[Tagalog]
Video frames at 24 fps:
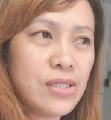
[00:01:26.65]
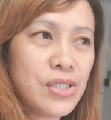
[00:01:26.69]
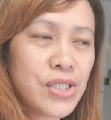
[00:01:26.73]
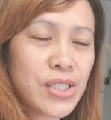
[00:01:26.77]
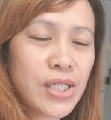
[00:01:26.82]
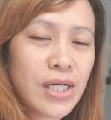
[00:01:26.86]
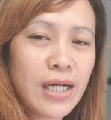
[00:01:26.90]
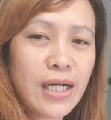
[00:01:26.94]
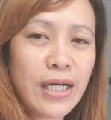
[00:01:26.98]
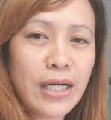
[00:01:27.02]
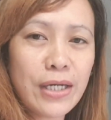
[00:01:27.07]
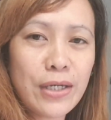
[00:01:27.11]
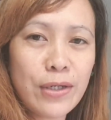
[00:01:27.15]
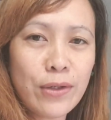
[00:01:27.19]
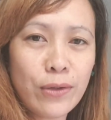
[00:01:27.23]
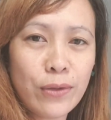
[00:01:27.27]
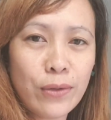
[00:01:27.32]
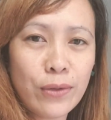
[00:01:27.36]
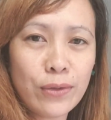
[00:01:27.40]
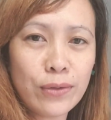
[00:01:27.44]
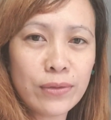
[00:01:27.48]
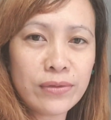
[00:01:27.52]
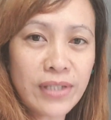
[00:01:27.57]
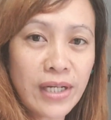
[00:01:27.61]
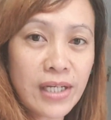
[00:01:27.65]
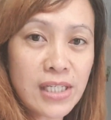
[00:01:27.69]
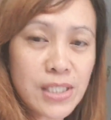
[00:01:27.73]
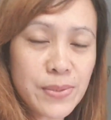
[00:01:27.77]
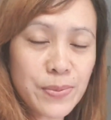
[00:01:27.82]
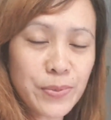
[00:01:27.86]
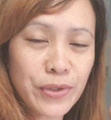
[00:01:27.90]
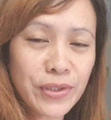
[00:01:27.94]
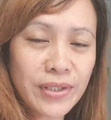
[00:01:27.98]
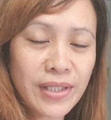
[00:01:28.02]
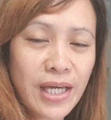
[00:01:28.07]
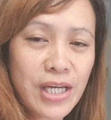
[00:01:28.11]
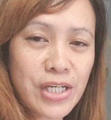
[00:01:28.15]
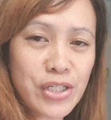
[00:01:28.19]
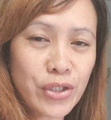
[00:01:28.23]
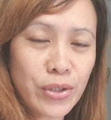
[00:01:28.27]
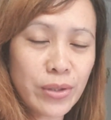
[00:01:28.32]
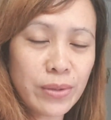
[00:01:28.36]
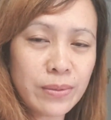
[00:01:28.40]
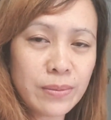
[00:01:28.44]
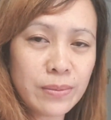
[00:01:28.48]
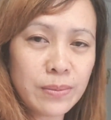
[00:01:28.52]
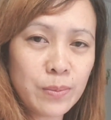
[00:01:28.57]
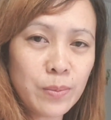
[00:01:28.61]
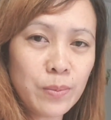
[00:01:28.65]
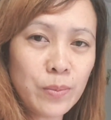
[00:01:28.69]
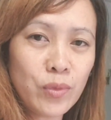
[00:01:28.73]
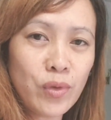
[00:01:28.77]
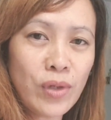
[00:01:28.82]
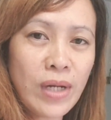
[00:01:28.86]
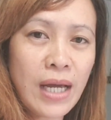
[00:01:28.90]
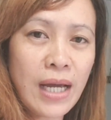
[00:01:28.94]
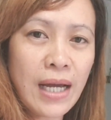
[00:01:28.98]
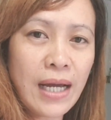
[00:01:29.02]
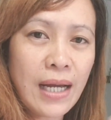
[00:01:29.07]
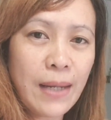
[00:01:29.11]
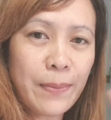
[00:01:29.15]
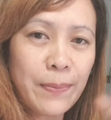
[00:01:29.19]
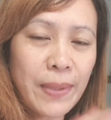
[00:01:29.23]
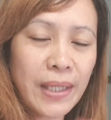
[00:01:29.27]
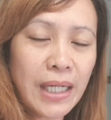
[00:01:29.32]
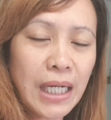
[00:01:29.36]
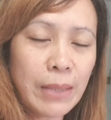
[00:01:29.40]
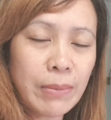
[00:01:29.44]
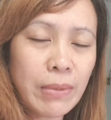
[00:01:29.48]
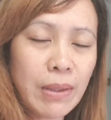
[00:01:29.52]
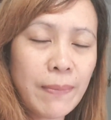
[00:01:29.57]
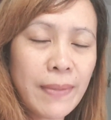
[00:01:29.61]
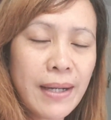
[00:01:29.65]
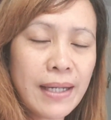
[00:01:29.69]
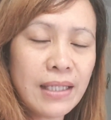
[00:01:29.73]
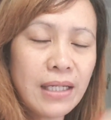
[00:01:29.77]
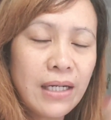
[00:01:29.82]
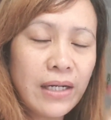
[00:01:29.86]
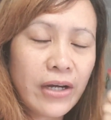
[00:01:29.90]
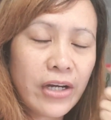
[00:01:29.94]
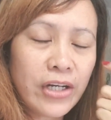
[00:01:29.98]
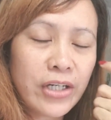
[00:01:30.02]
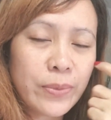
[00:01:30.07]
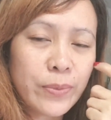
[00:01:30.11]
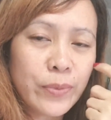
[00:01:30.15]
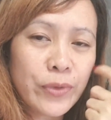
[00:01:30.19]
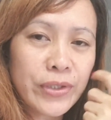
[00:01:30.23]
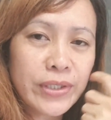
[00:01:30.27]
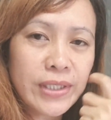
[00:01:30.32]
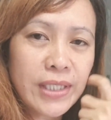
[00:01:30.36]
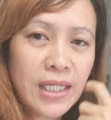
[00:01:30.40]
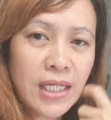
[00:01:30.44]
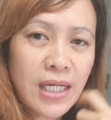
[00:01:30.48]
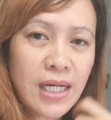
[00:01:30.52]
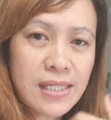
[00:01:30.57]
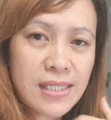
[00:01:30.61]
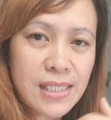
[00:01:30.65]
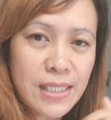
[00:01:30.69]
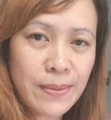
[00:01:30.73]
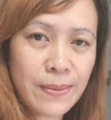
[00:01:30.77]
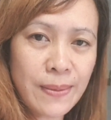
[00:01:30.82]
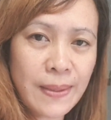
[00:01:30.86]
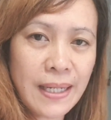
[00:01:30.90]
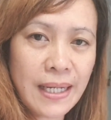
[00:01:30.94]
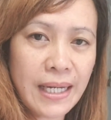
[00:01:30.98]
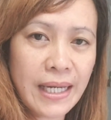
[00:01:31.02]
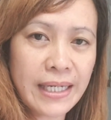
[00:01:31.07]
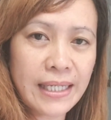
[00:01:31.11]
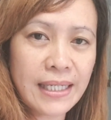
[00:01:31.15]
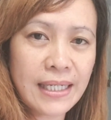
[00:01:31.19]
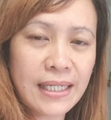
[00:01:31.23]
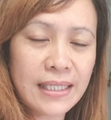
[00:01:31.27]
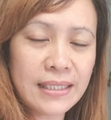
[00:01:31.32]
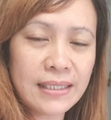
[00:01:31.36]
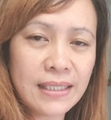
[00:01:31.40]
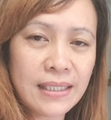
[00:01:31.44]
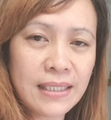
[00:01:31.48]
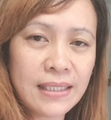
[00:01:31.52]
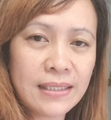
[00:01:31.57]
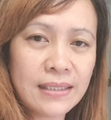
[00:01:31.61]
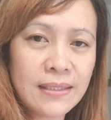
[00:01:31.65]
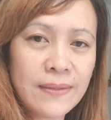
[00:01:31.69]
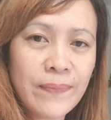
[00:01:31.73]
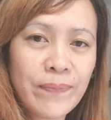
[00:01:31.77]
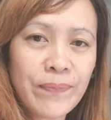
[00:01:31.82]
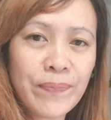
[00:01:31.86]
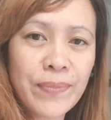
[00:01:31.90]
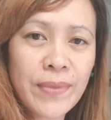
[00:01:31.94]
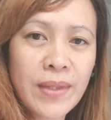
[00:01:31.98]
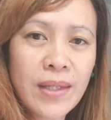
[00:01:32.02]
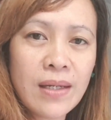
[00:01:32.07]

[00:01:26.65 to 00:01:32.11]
tsaka yung transportation mula pagkababa ng airport hanggang sa bahay natin